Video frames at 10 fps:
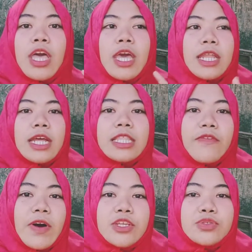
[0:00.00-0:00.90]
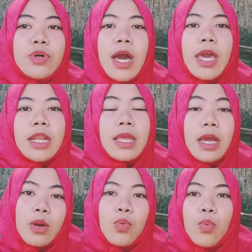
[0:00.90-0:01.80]
Nah, Tiffany juga akhirnya
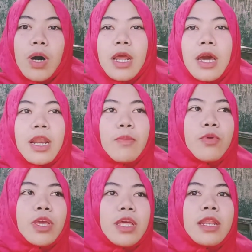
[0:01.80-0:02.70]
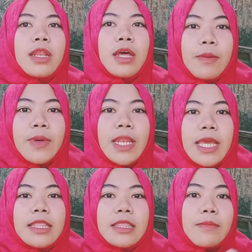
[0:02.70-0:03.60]
keluar karena mungkin uh,
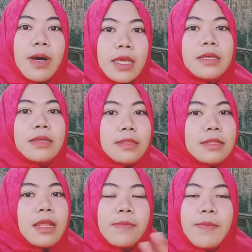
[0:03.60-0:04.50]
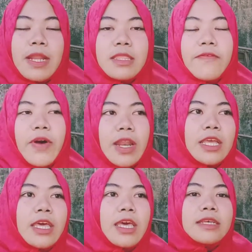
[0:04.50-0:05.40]
pilihan terbaik daripada Tiffany
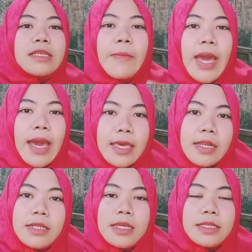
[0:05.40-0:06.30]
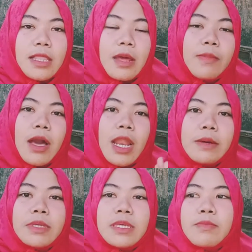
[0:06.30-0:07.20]
sampai akhirnya setelah
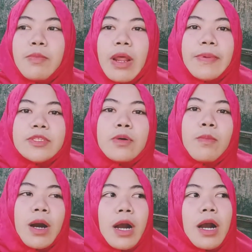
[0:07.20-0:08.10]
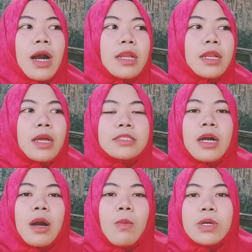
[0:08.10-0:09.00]
mengalami beberapa cobaan dengan
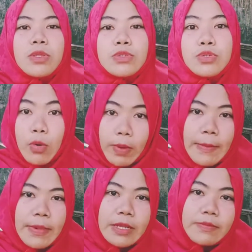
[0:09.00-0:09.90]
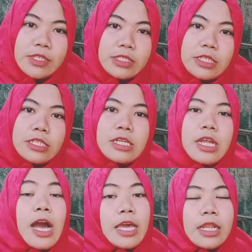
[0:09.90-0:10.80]
jangka waktu yang cukup lama dibenci dan
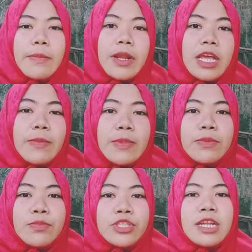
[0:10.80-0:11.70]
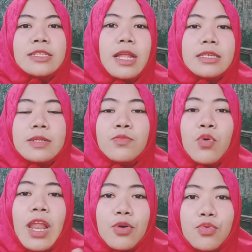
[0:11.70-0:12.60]
akhirnya mereka mendebutkan salah
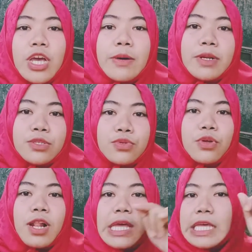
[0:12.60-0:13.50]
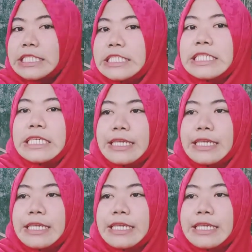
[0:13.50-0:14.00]
sebuah lagu yang berjudul G